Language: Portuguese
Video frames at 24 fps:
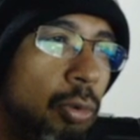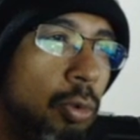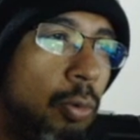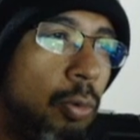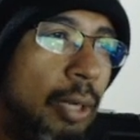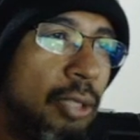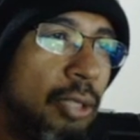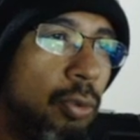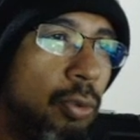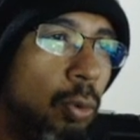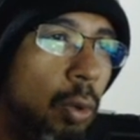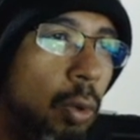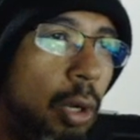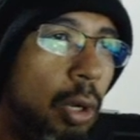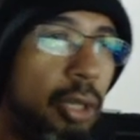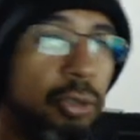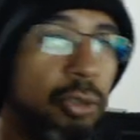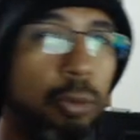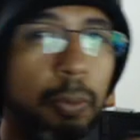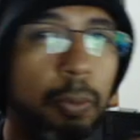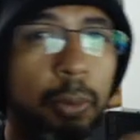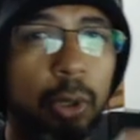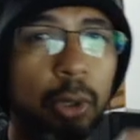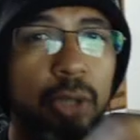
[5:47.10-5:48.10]
de 4
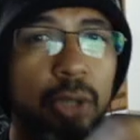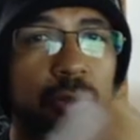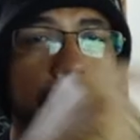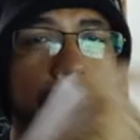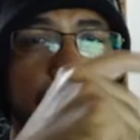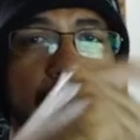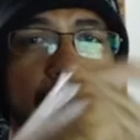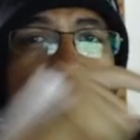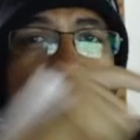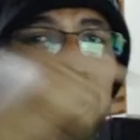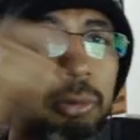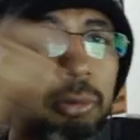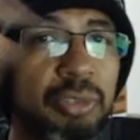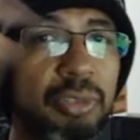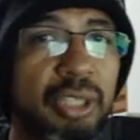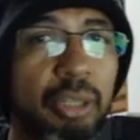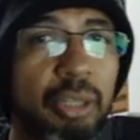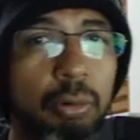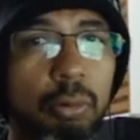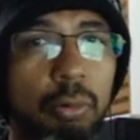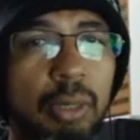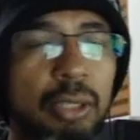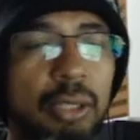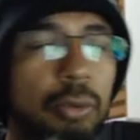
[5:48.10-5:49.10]
horas, o próximo período
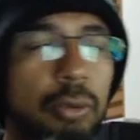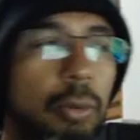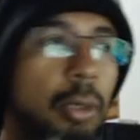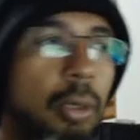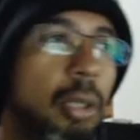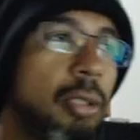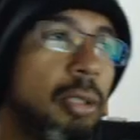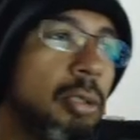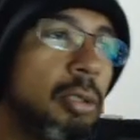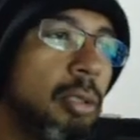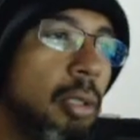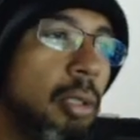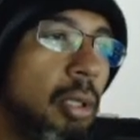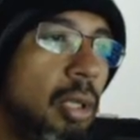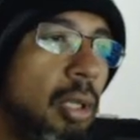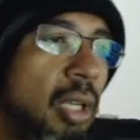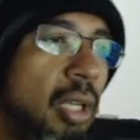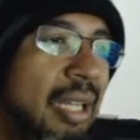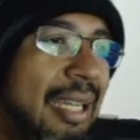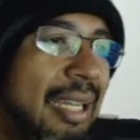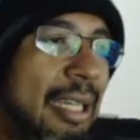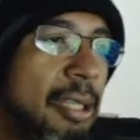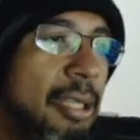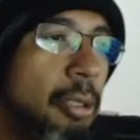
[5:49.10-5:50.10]
seria o 4 horas.
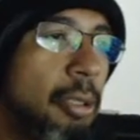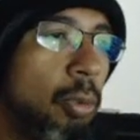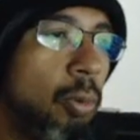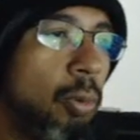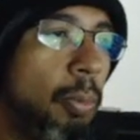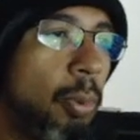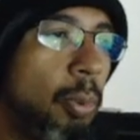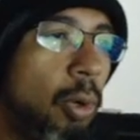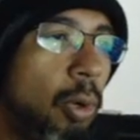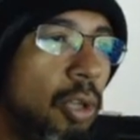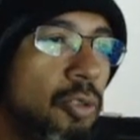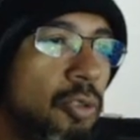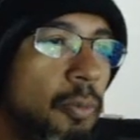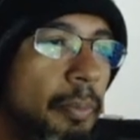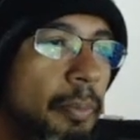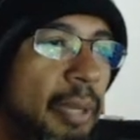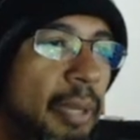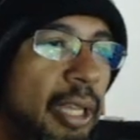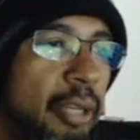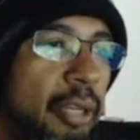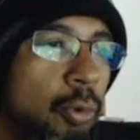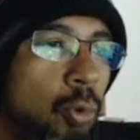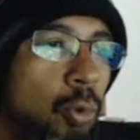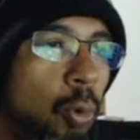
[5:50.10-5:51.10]
Então, no próximo
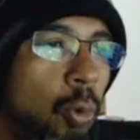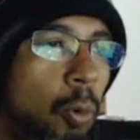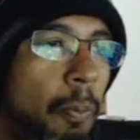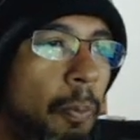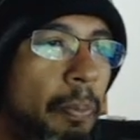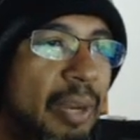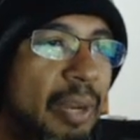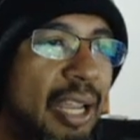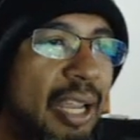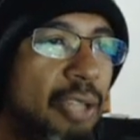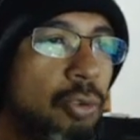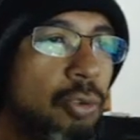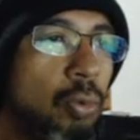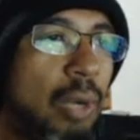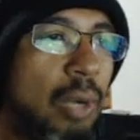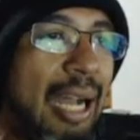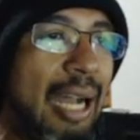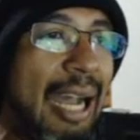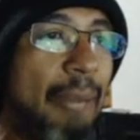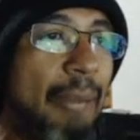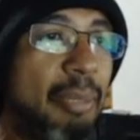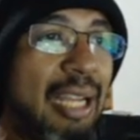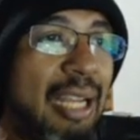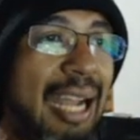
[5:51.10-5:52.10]
período, o preço
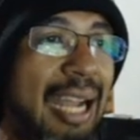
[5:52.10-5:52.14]
abre